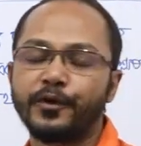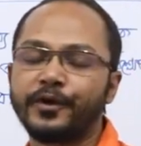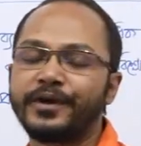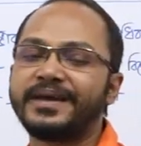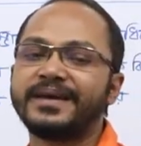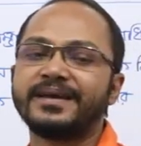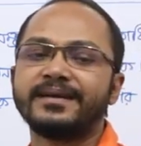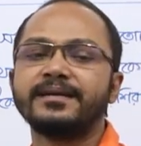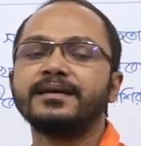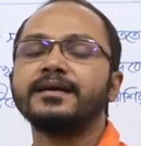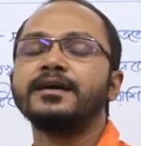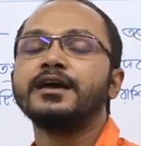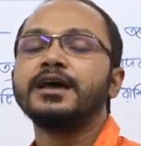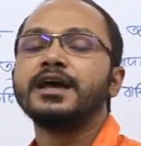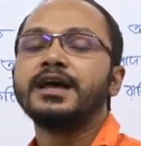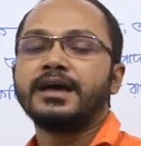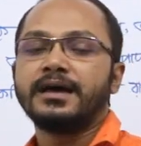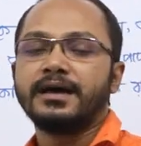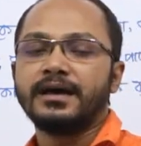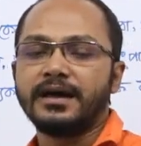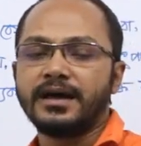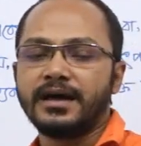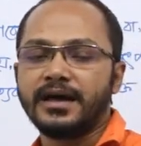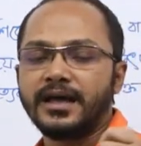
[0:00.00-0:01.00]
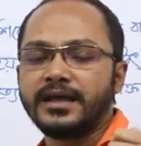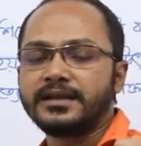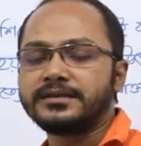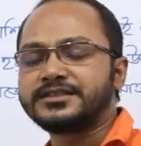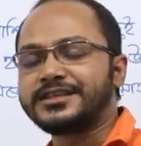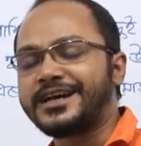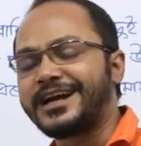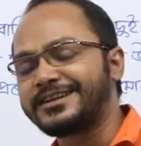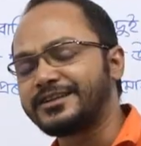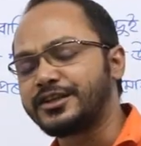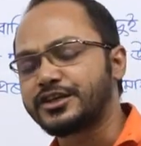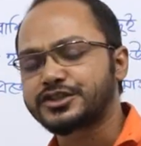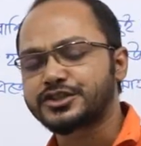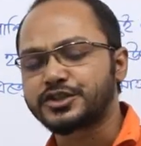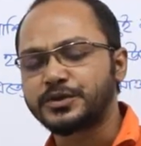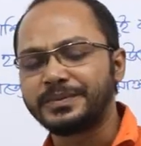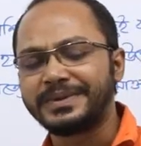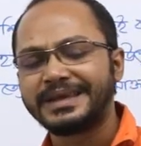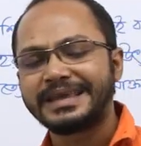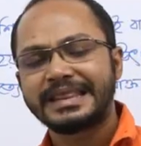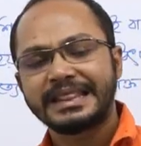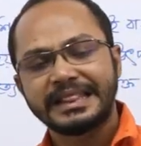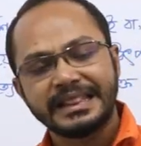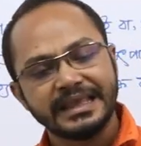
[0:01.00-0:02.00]
বইয়ের চার
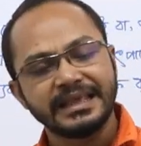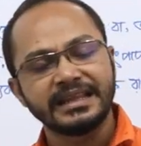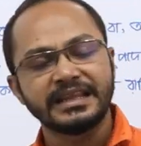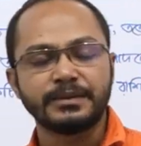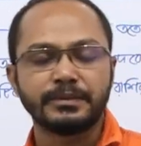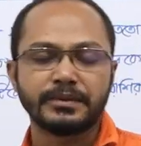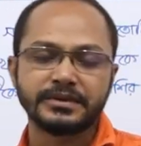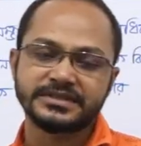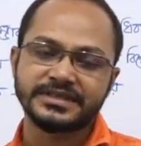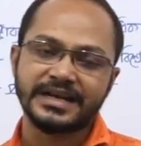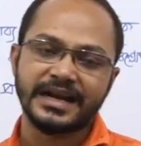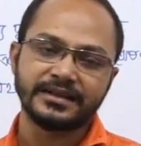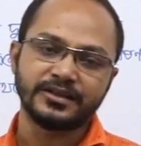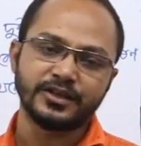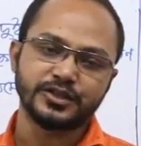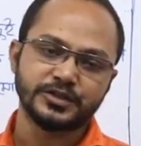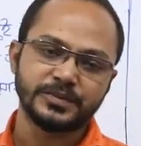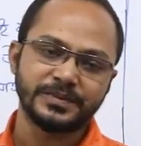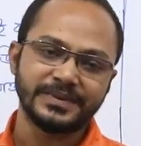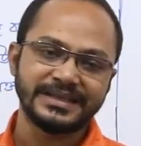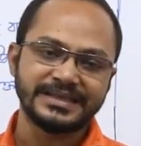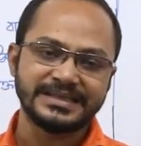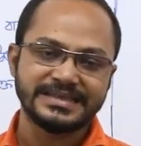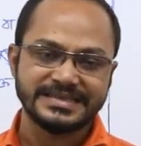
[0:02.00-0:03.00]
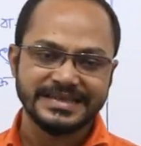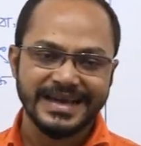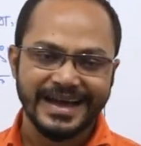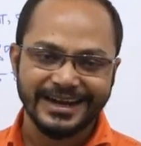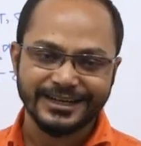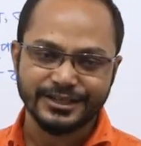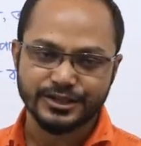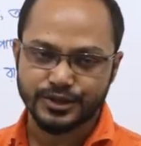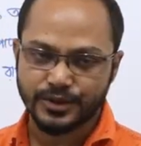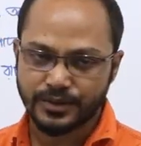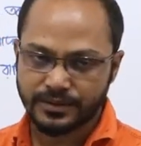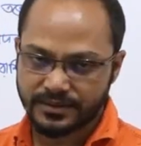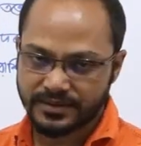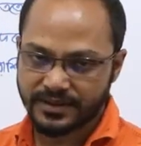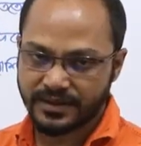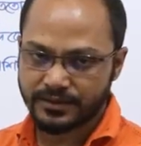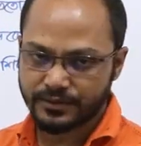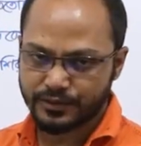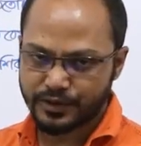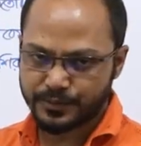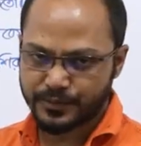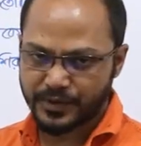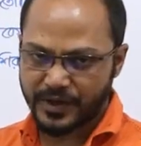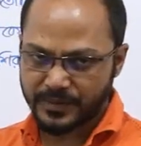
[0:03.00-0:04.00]
দশমিক তিন এবং চার দশমিক চার
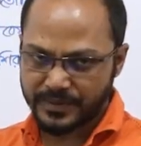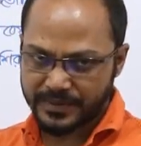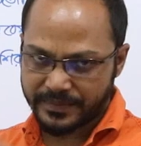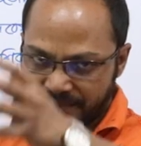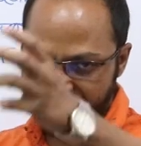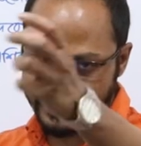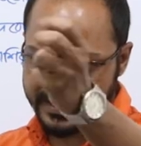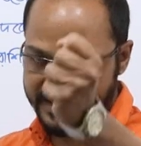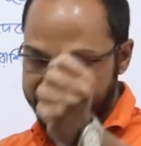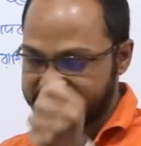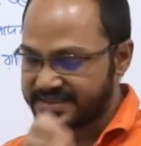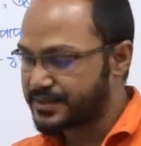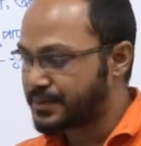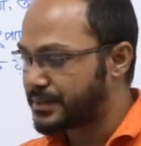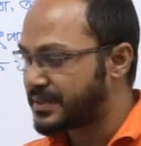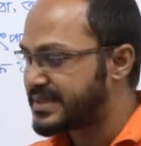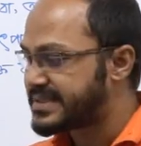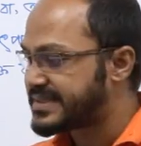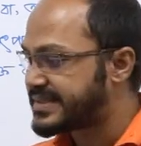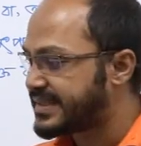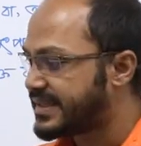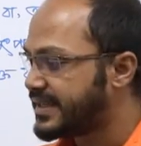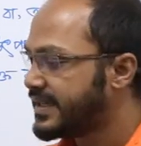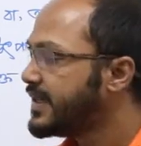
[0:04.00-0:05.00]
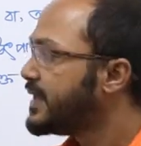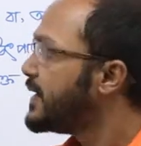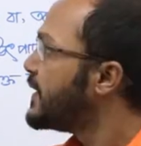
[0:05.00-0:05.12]
সংক্রান্ত প্রবলেম নিয়ে হাজির হয়েছি